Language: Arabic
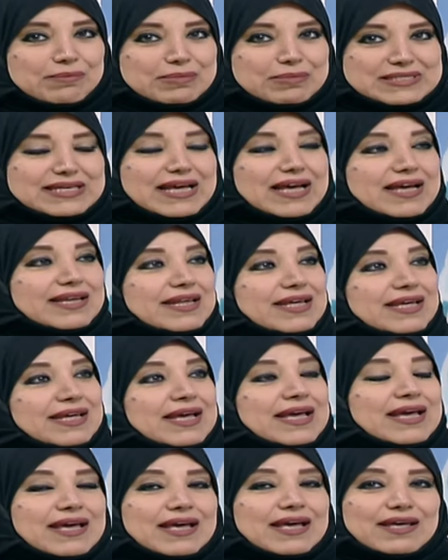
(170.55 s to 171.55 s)
بس انا
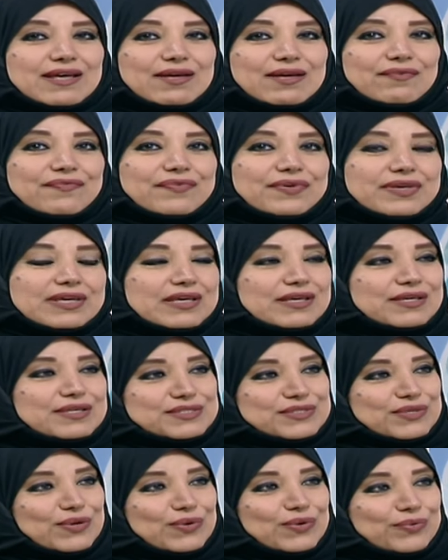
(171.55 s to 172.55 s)
آه، في
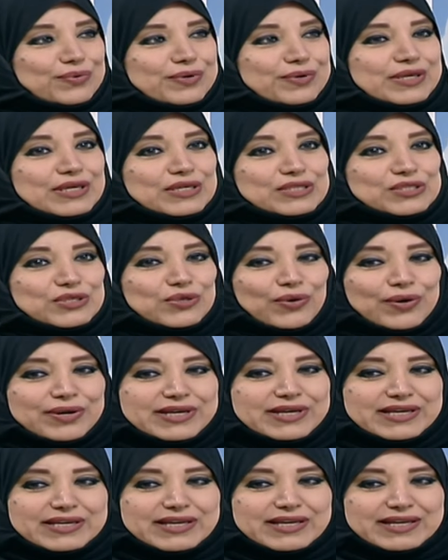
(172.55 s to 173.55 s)
يسالوني شلون
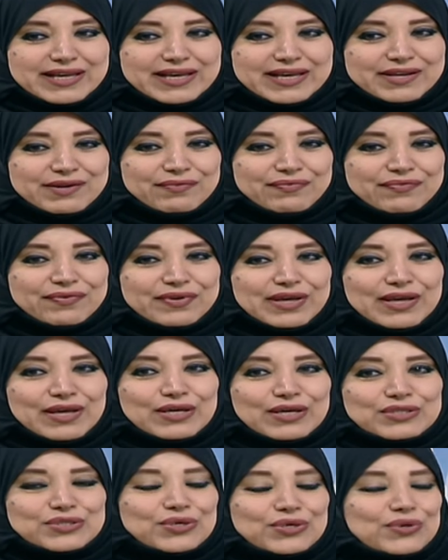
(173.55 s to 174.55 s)
احنا نعرف
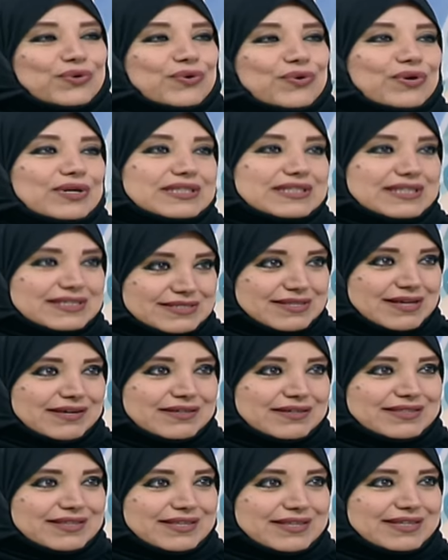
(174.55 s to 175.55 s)
شنو نوع
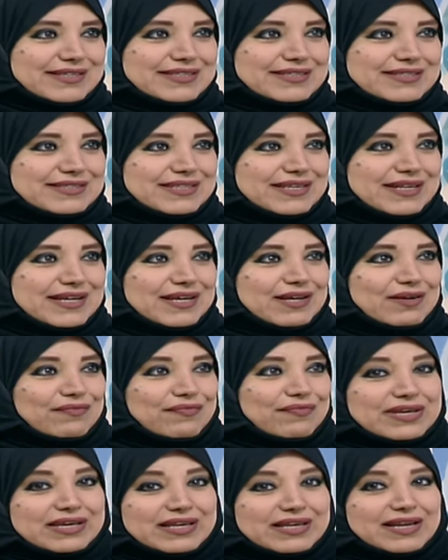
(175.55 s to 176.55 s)
التساقط اللي عندنا
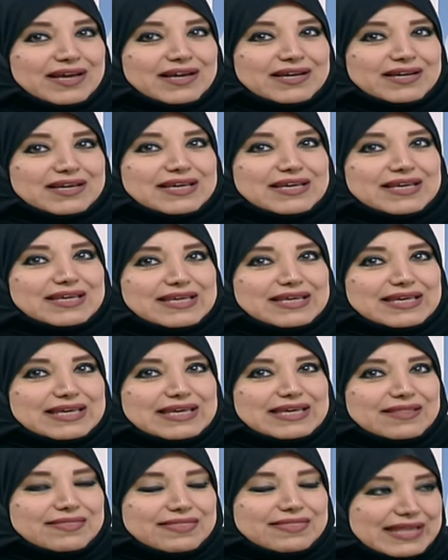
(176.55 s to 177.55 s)
في هناك
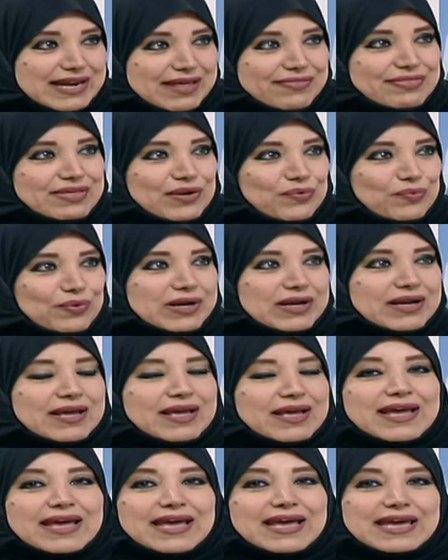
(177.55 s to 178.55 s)
ثلاث انواع
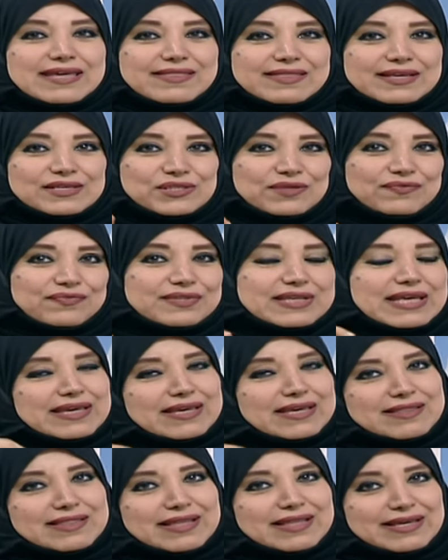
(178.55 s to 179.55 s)
اذا شفتي
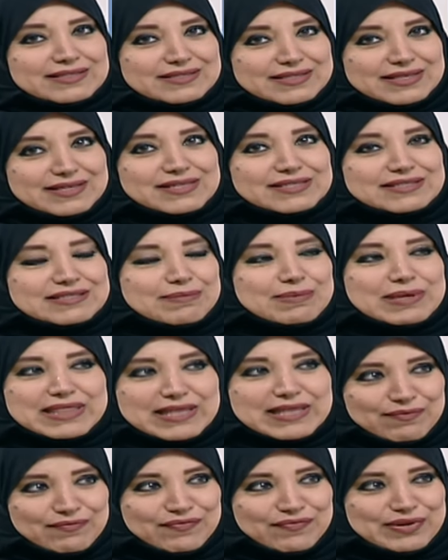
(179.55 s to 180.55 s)
اذا انت كنتي
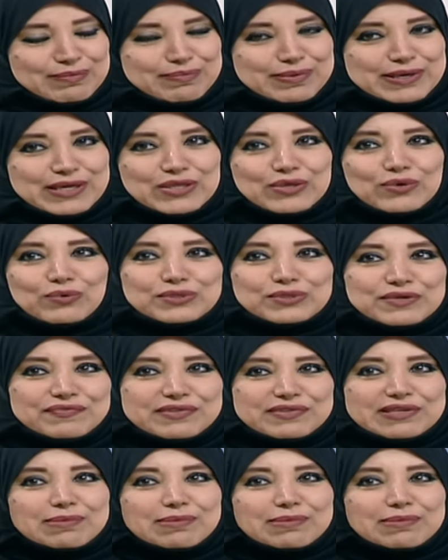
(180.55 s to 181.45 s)
مثلا في البيت وشفتي